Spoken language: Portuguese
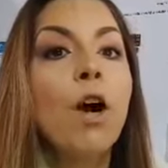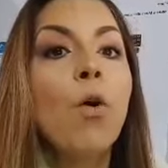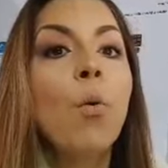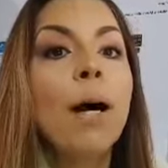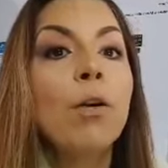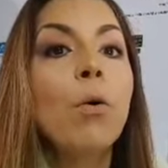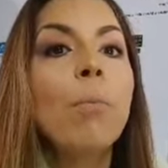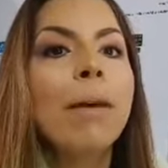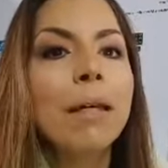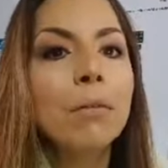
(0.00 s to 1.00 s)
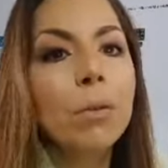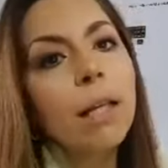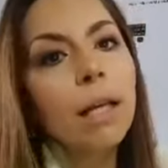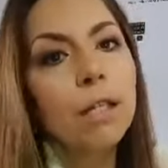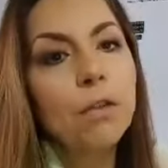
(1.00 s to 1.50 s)
o argumento
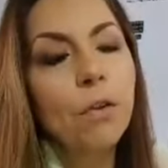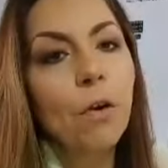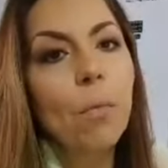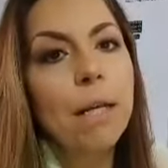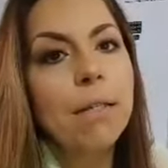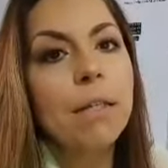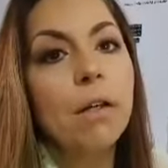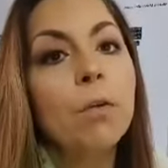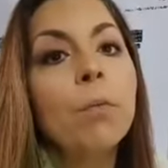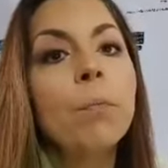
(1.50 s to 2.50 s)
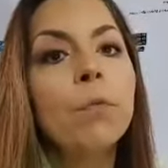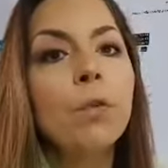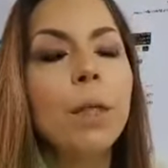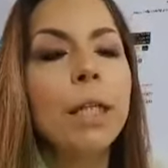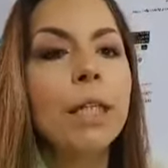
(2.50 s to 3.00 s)
deles ficou mais rico
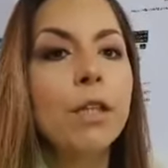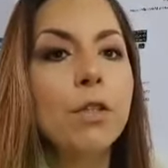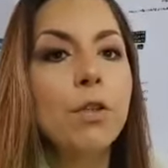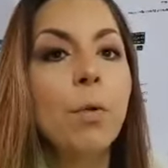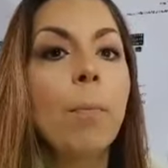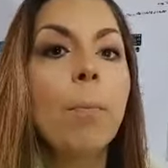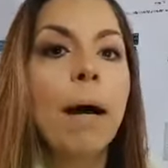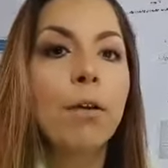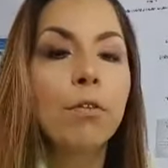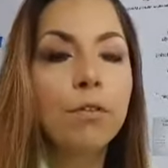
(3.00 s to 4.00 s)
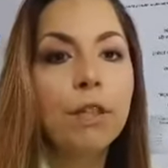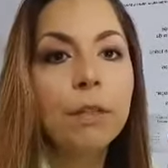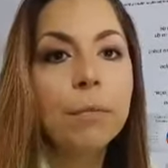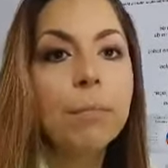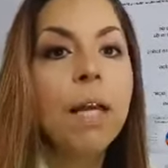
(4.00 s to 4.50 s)
do início para o fim,